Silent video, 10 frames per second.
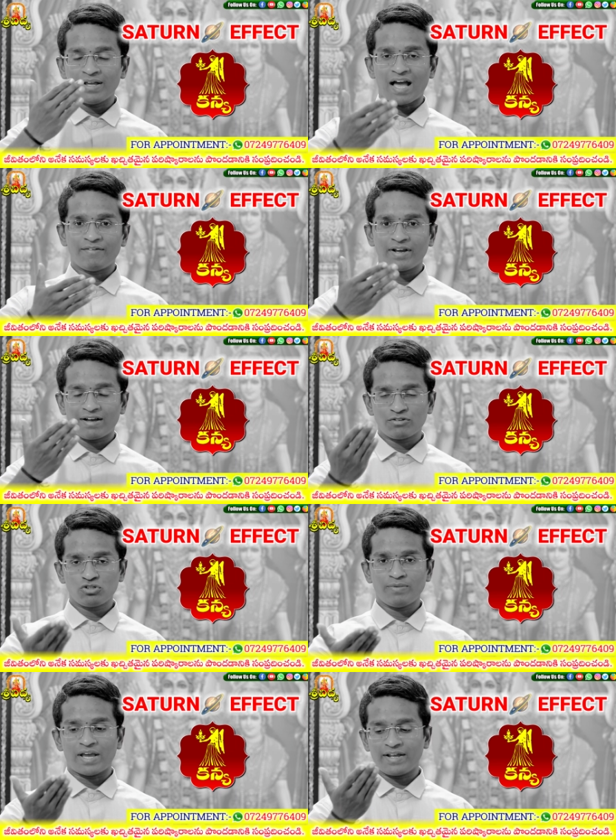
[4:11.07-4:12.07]
మీ ఆవిడ
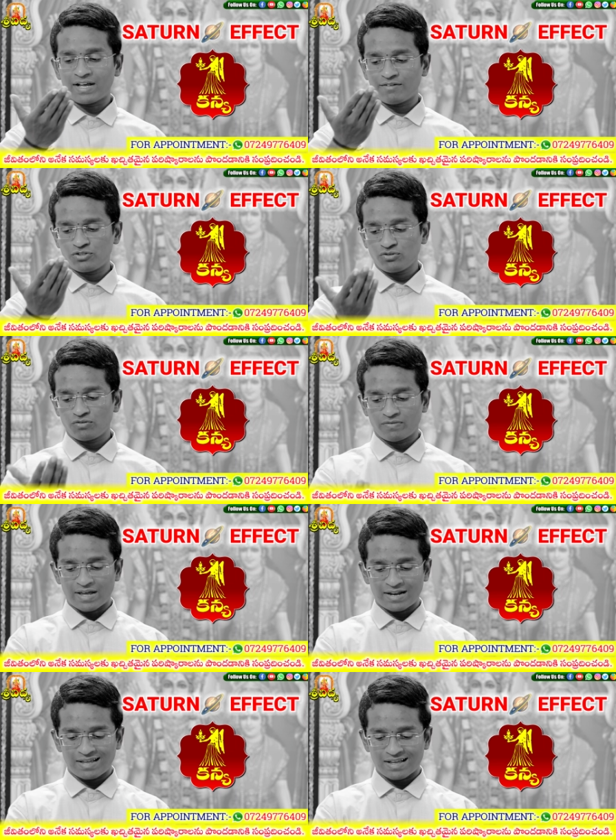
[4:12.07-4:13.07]
కావచ్చు మీ ఆయన కావచ్చు
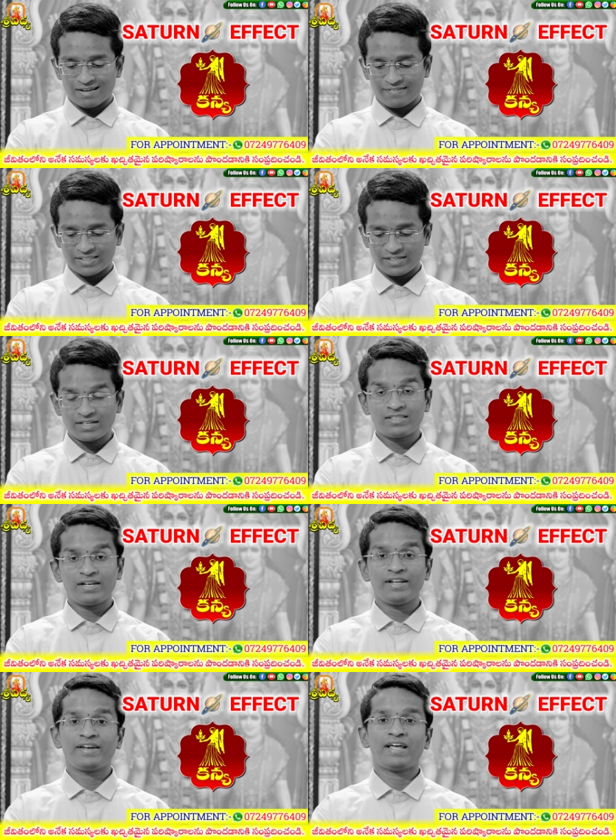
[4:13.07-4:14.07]
వాళ్ళ వ్యక్తిగత
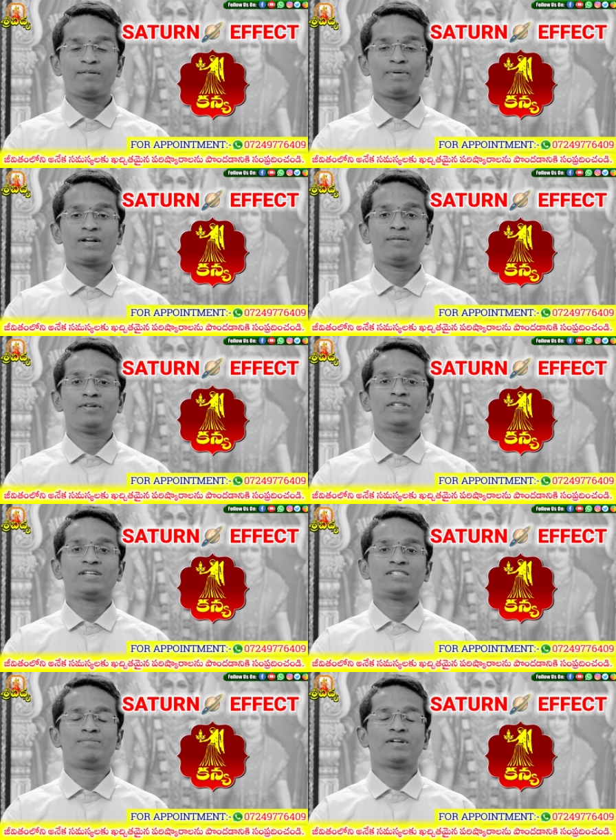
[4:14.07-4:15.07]
నిర్ణయాల పట్ల మీరు
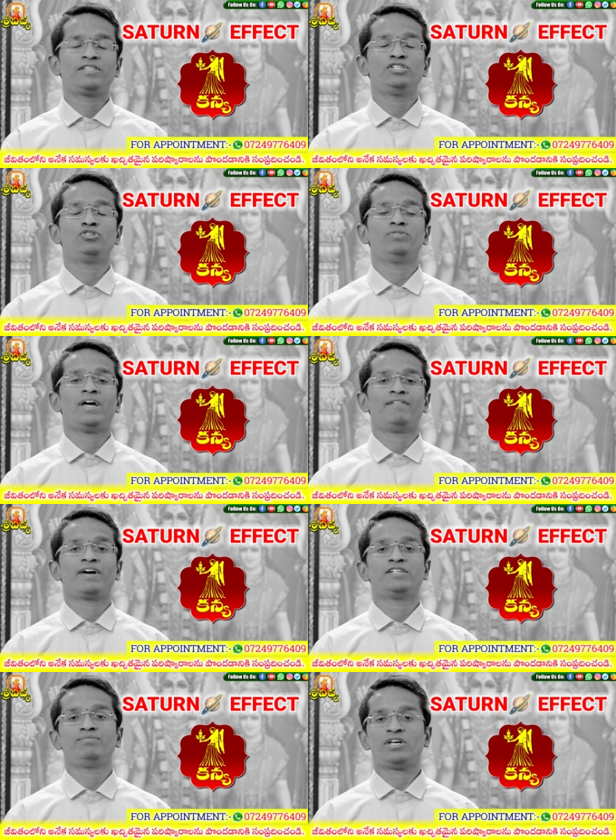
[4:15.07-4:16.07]
చాలా సమర్థించి ఉండే
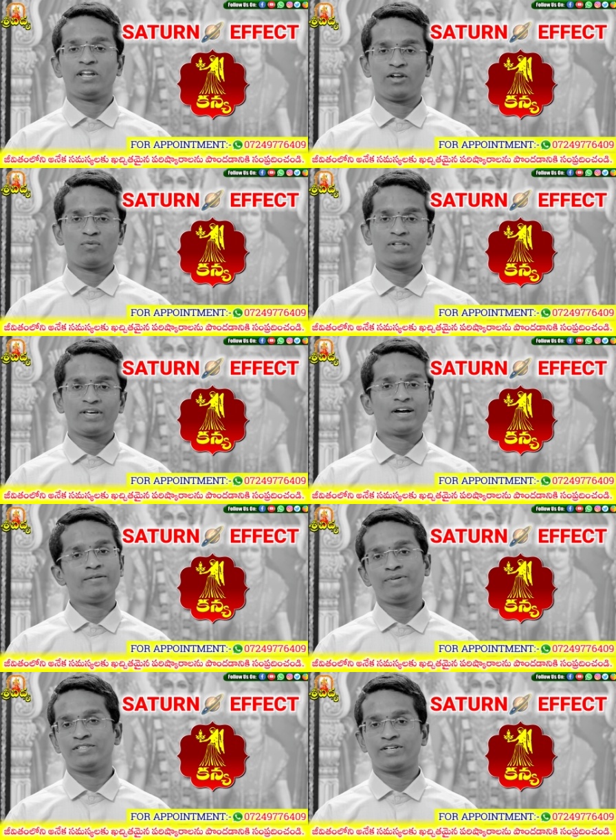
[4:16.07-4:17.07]
అవకాశం చాలా ఎక్కువ అయితే
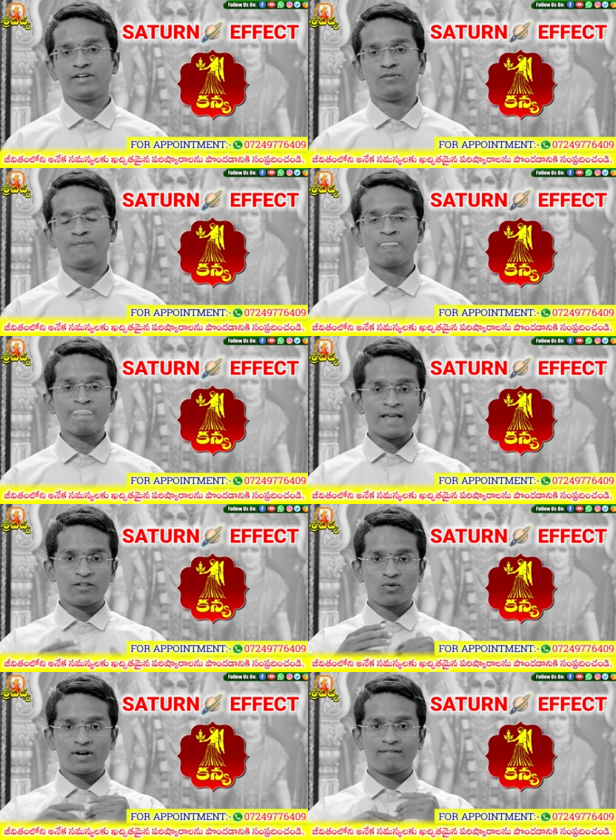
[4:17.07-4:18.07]
కనిపించట్లేదు
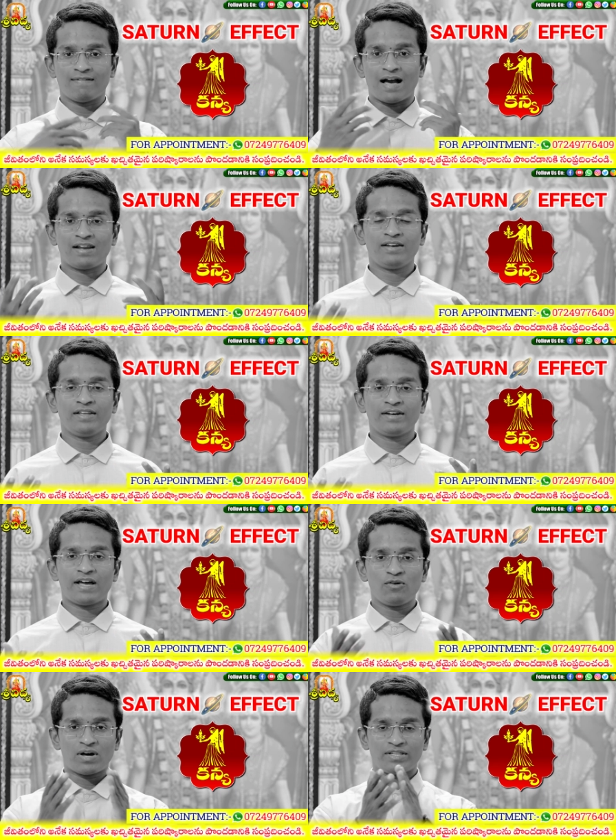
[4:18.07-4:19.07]
ఎందుకంటే వాళ్ళ
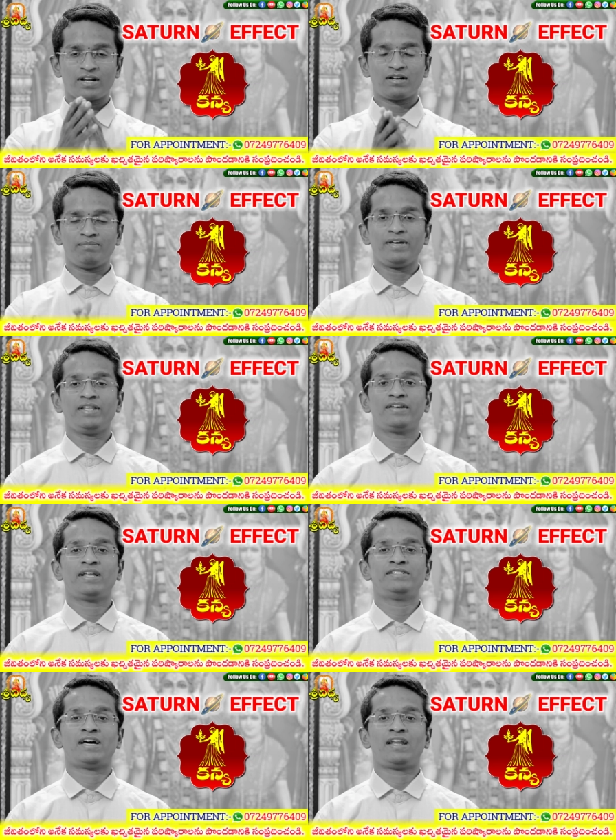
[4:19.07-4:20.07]
నిర్ణయాలు అదే మీ
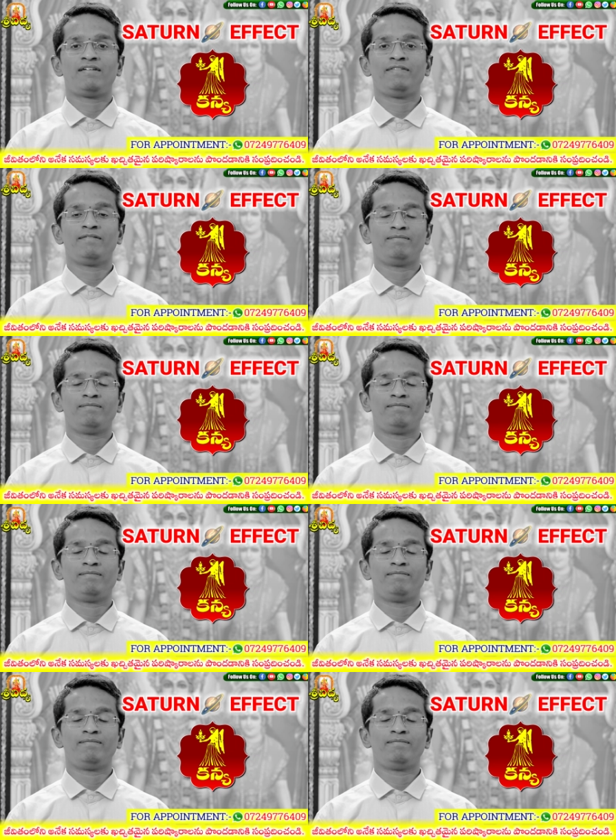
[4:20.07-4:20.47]
నిర్ణయాలు చాలా